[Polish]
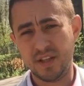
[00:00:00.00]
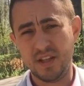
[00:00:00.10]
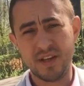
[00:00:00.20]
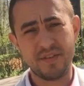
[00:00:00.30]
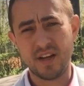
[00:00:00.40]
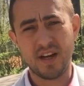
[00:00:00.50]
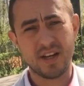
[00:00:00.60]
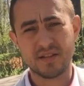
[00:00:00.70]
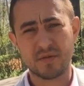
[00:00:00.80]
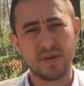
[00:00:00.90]
I nie wie,
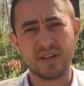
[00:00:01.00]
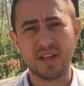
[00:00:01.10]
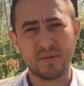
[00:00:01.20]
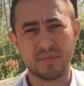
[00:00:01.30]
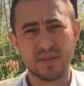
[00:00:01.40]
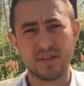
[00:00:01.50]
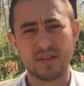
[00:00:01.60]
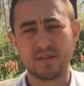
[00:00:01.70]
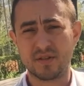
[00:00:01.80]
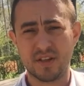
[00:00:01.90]
jakie są
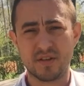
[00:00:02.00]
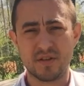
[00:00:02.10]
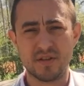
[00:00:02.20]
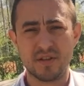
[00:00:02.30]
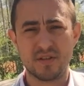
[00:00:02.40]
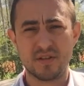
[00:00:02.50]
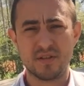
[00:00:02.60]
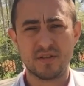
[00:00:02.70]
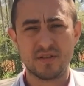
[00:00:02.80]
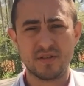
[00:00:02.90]
etapy do tego,
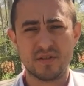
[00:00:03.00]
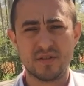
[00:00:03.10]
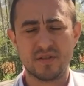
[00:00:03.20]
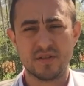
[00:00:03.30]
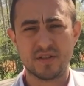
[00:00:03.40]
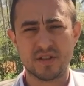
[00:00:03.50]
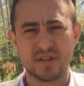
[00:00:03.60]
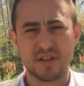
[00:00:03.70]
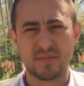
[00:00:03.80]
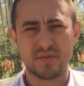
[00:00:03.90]

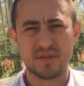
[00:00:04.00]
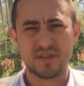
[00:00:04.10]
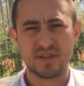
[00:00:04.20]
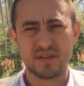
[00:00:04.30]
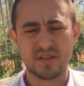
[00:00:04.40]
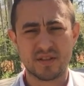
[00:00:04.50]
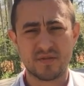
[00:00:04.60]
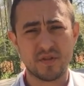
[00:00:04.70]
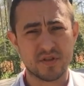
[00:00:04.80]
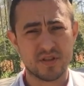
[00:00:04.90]
żeby
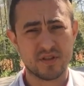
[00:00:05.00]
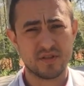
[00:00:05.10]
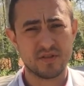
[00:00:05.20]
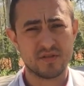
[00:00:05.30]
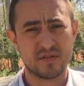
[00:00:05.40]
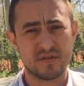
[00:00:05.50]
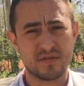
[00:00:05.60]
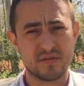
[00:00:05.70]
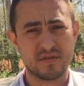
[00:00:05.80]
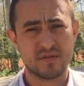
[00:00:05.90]
stworzyć to,
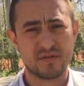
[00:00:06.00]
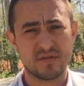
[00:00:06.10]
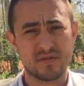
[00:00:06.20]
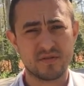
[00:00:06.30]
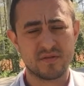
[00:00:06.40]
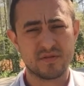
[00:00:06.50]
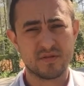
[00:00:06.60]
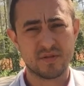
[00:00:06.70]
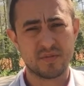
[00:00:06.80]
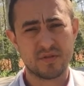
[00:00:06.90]

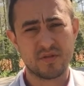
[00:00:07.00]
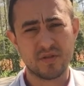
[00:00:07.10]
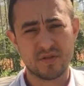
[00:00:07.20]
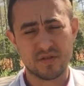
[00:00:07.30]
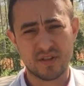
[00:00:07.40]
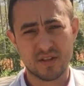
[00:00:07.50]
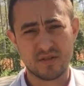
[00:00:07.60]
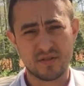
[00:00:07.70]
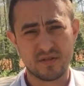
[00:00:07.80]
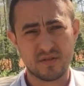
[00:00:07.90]
żeby dojść do
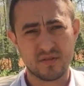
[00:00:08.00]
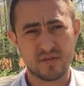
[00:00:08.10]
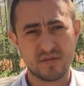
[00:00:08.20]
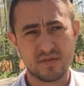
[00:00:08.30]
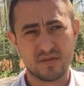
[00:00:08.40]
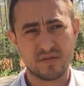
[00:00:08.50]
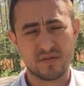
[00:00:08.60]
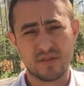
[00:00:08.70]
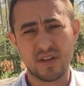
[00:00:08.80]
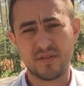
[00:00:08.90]
tego,
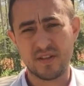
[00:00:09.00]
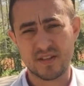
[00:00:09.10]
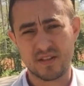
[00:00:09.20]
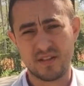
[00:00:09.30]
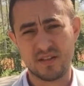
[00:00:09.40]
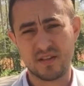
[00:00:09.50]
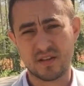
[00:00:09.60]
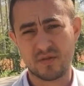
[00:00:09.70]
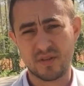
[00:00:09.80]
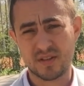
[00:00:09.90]
do tej kwestii,
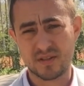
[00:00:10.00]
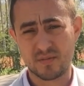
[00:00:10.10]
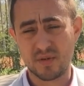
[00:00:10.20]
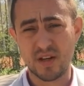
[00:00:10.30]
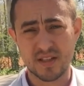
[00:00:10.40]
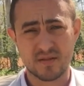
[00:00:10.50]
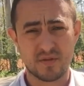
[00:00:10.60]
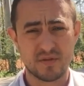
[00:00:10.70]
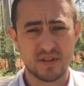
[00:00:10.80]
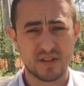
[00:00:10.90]
jaką jest
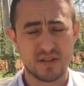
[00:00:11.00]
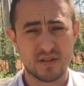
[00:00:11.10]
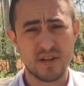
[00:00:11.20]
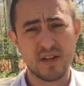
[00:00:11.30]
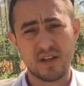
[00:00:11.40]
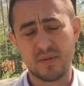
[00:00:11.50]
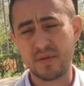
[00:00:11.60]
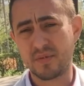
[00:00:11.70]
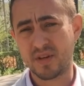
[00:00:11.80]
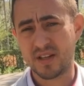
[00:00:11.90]
bogactwo dla Ciebie. Dla
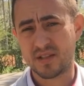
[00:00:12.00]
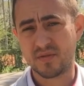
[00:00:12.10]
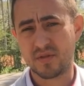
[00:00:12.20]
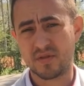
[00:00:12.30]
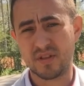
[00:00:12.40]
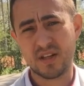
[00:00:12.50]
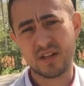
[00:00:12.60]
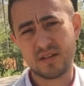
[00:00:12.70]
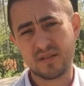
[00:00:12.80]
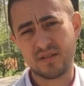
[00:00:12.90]
mnie bogactwo,
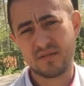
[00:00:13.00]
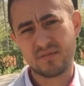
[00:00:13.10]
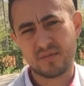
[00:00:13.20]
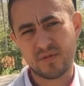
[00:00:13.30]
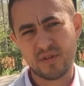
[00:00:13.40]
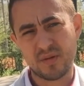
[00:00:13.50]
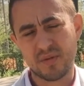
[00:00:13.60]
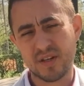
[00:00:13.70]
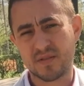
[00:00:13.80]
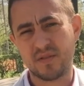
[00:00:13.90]
ja bo wolę
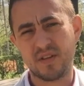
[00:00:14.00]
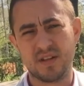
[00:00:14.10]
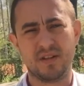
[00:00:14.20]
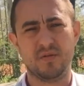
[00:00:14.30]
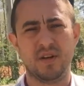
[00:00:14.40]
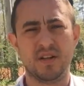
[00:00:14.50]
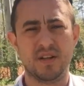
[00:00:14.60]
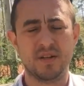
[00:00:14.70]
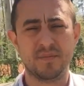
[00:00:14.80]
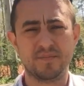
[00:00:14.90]
bogactwo intelektualne.